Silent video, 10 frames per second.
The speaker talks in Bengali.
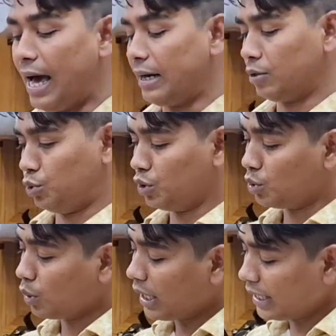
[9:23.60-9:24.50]
আর যদি
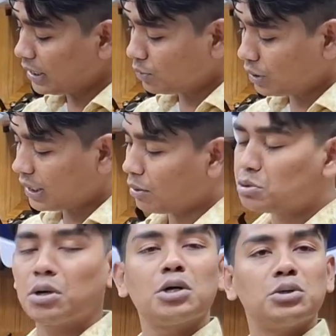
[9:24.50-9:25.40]
দোকানে যদি কেউ
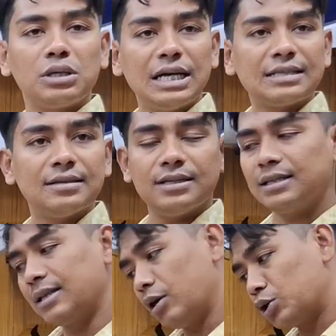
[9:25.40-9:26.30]
সরাসরি আসতে
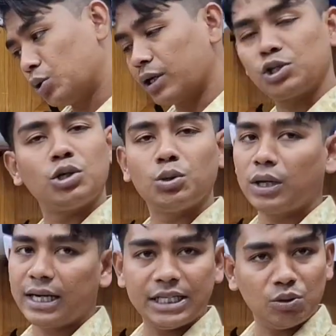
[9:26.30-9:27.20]
চান তাহলে সরাসরি
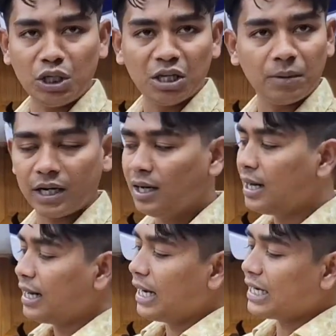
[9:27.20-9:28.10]
দোকানে এসে নিতে পারেন
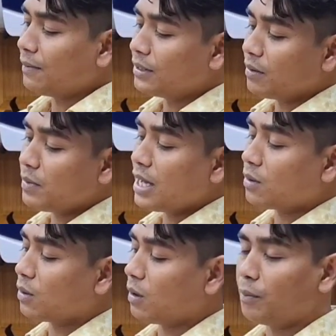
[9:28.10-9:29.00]
আচ্ছা। এটা আমাদের
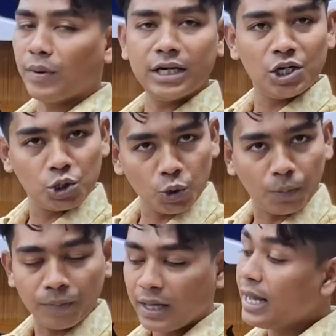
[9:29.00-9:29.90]
মিয়াকো কোম্পানির
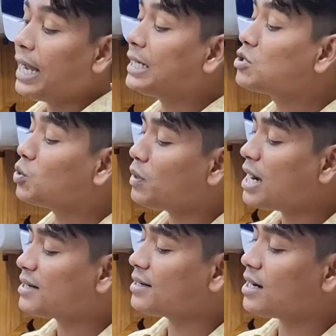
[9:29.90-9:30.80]
শোরুম আচ্ছা। এটা
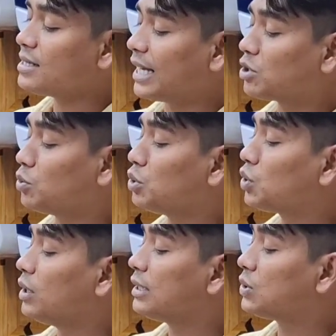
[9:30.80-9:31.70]
সোমায়া ট্রেডার্স একশো
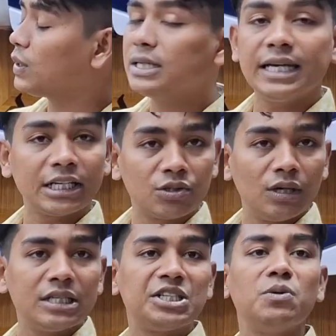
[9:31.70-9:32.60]
উনচল্লিশ চল্লিশ
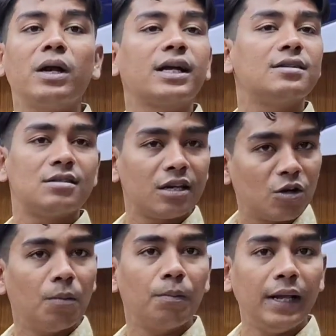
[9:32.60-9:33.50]
একচল্লিশ নিউ মার্কেট সিটি
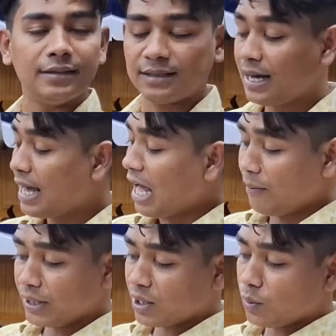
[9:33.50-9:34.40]
কমপ্লেক্স আচ্ছা।
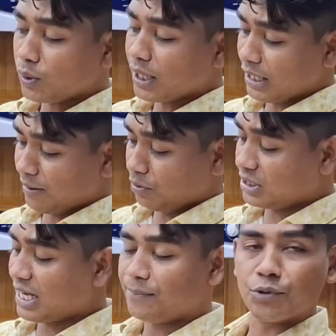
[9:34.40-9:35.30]
আমাদের ওনার নাম
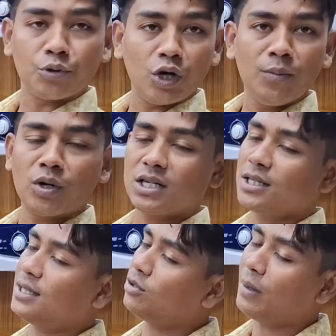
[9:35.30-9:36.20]
হচ্ছে আব্দুর রহিম ওনার
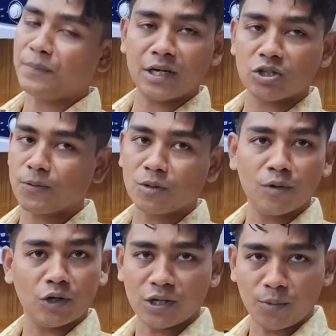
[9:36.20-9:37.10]
সাথে তো আপনারা
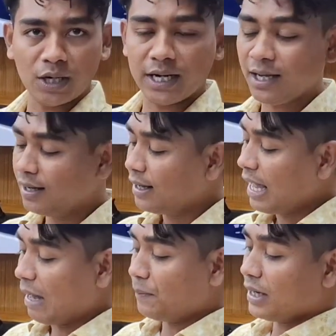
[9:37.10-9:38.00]
সবসময় কথা বলেনি
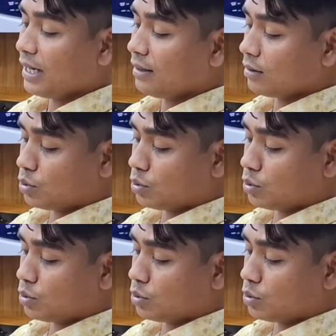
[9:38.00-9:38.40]
আপনারা